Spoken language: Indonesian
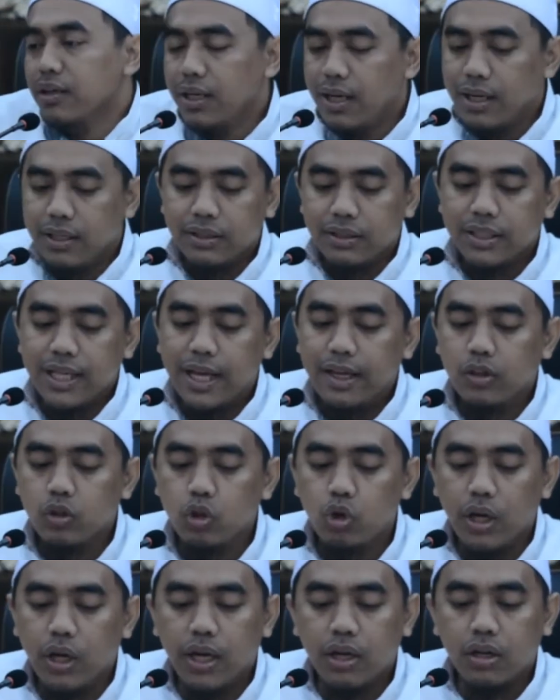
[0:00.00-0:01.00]
Entah
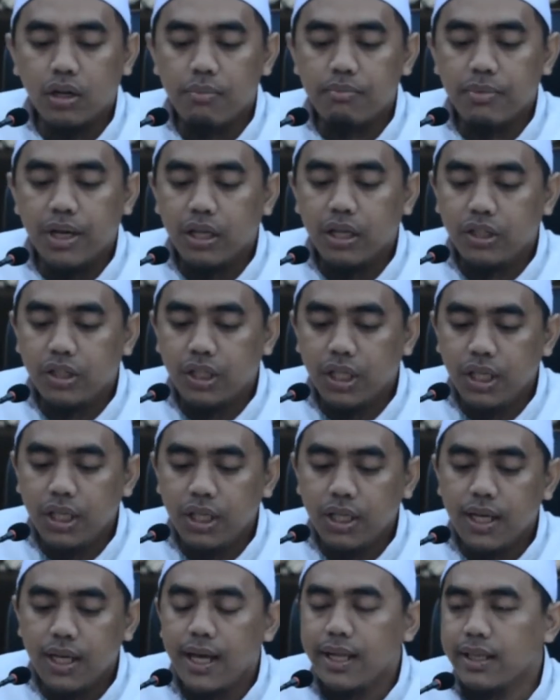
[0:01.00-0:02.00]
itu ihram
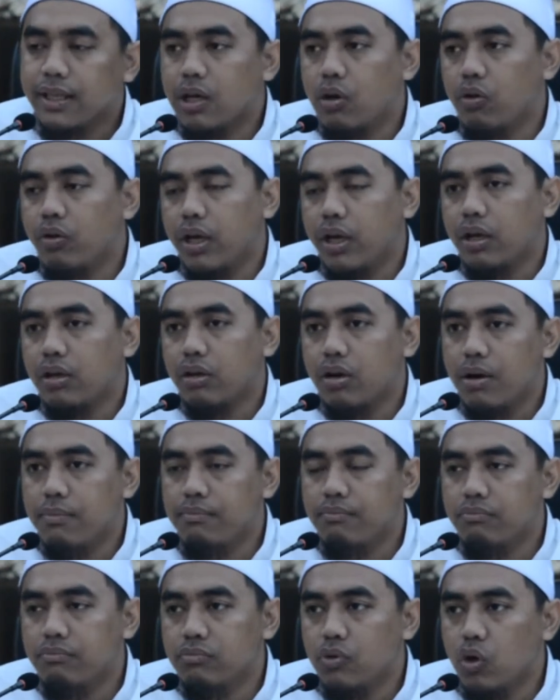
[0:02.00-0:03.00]
haji atau
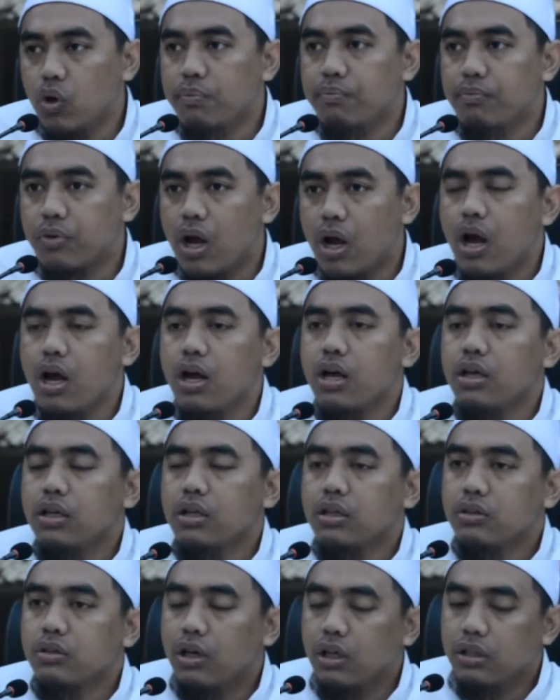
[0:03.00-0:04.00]
ihram umrah,
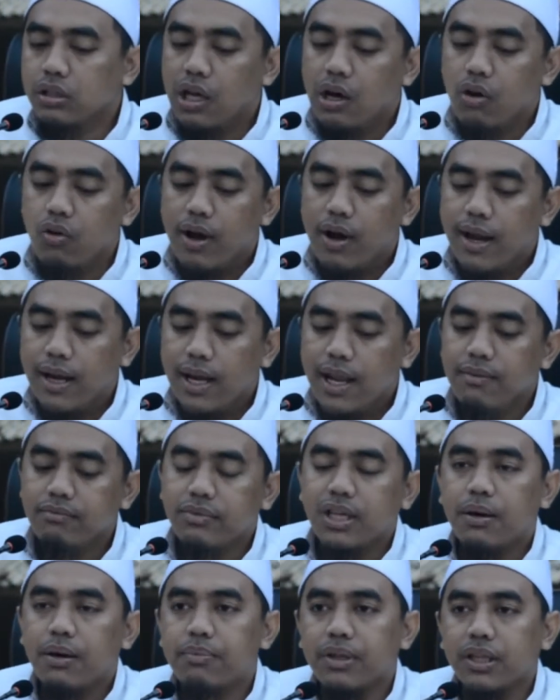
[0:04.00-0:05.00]
Allahu alam
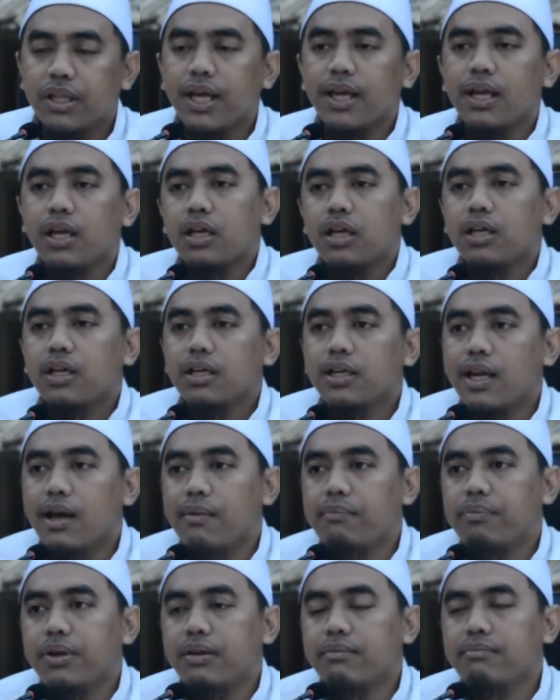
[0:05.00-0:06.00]
yang penting
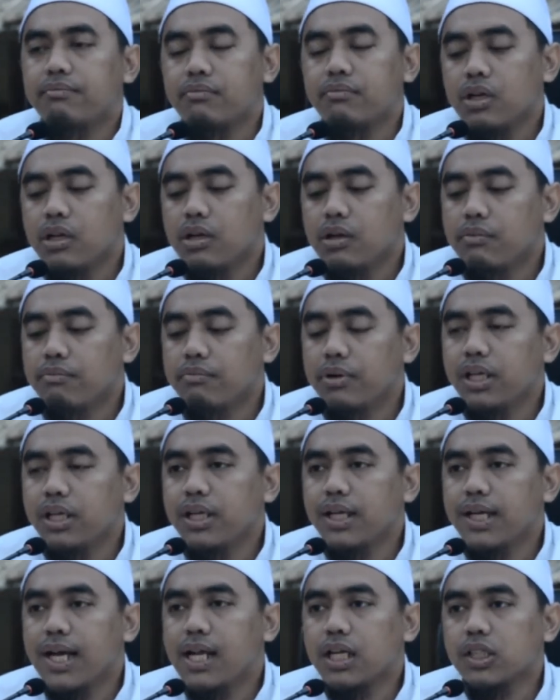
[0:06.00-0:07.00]
Nabi
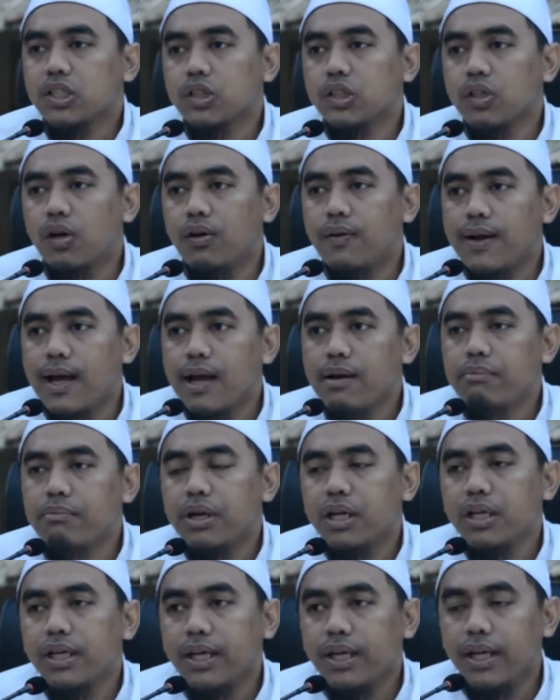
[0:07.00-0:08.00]
mendengar seseorang
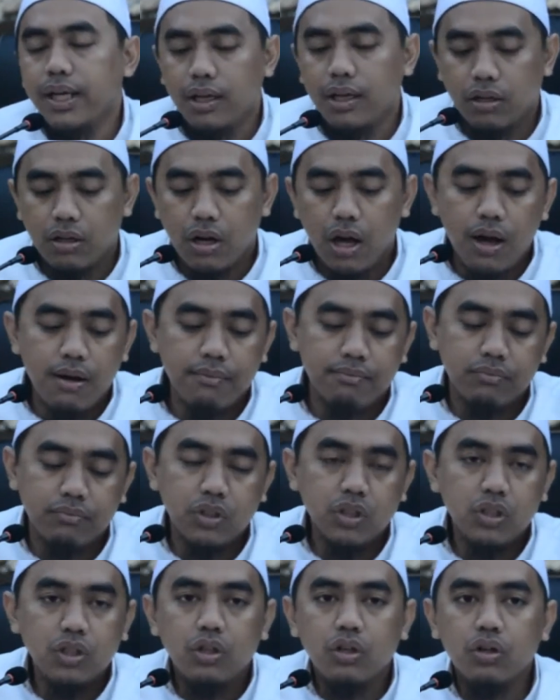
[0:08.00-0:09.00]
berniat ihram
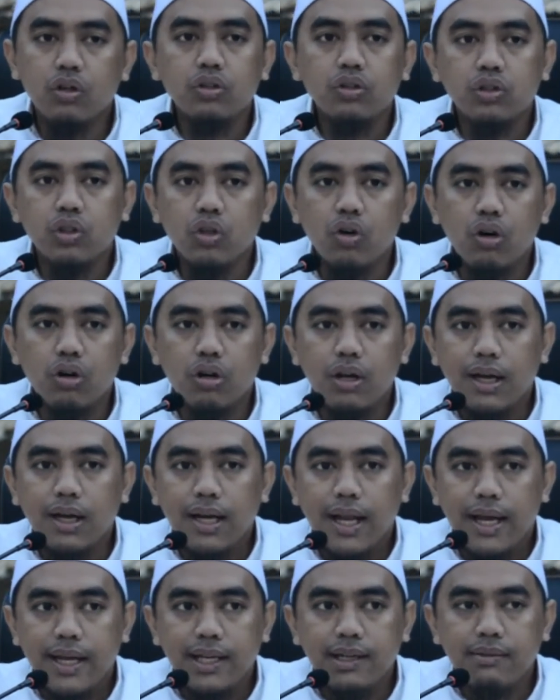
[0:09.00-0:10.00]
untuk orang
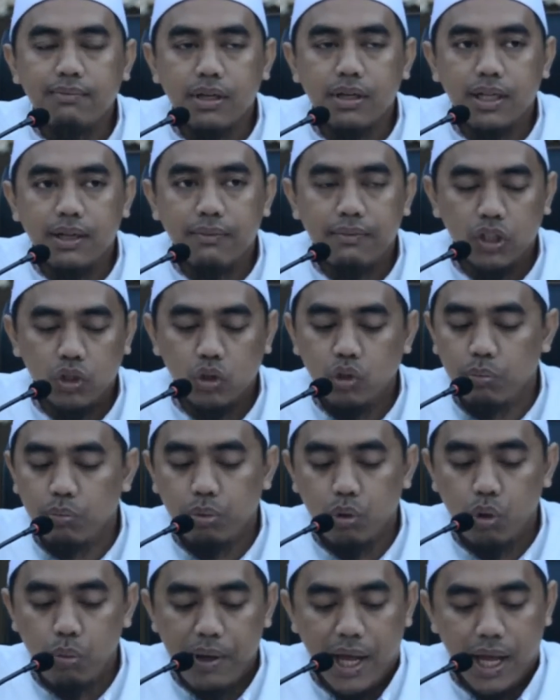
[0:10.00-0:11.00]
lain bernama
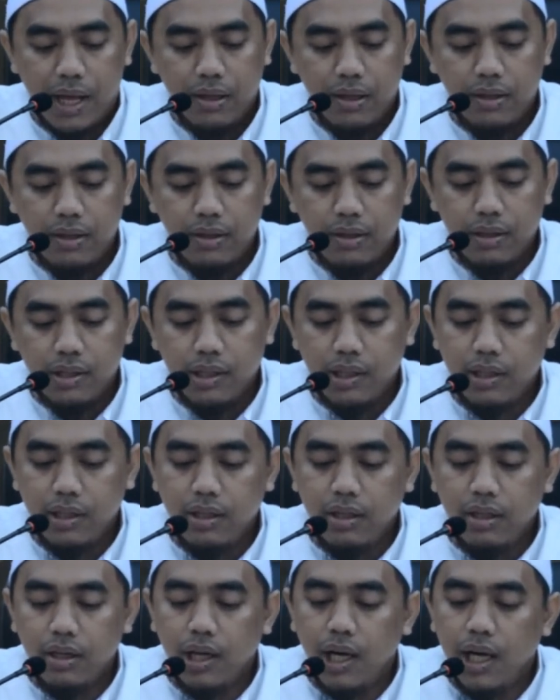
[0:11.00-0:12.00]
syubrumah.
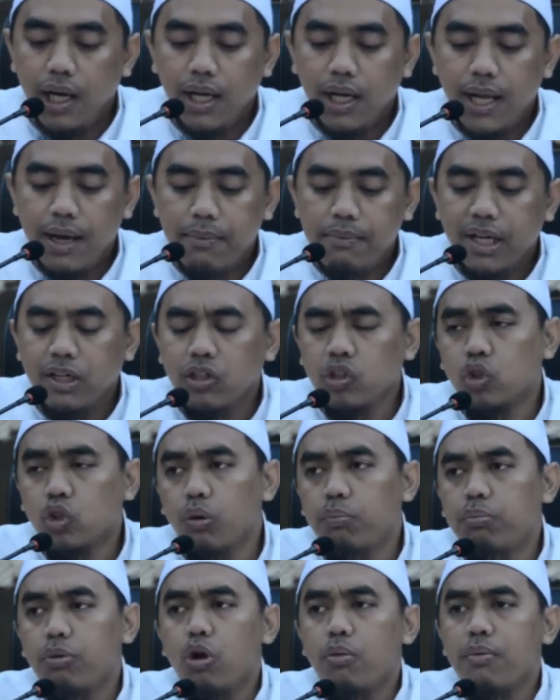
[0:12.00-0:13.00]
Qala man
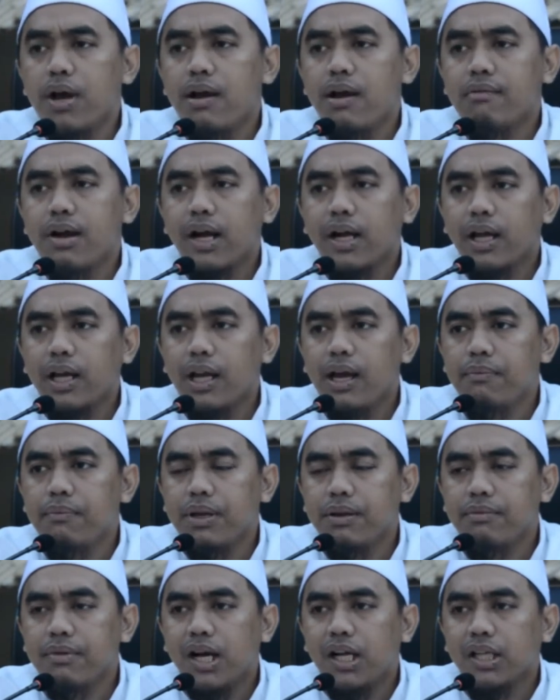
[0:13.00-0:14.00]
syubrumah maka
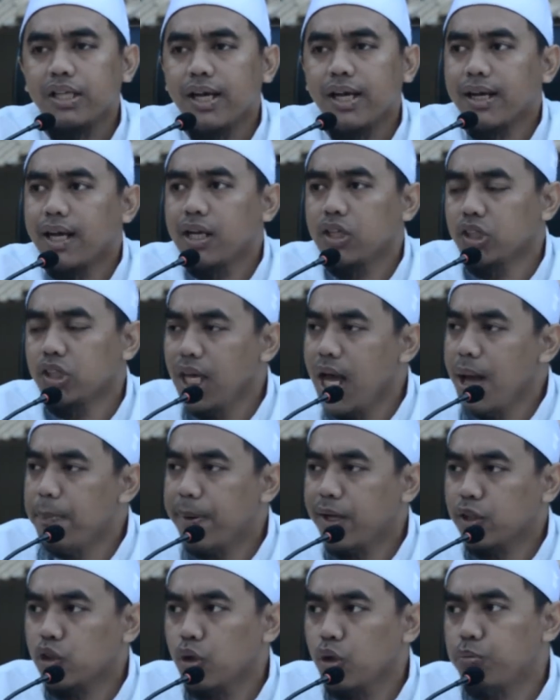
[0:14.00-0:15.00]
Nabi mengatakan
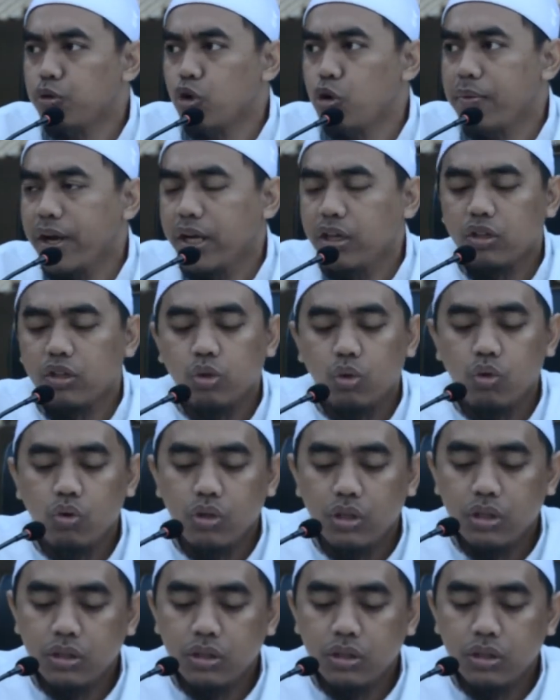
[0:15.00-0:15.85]
siapa syubrumah itu?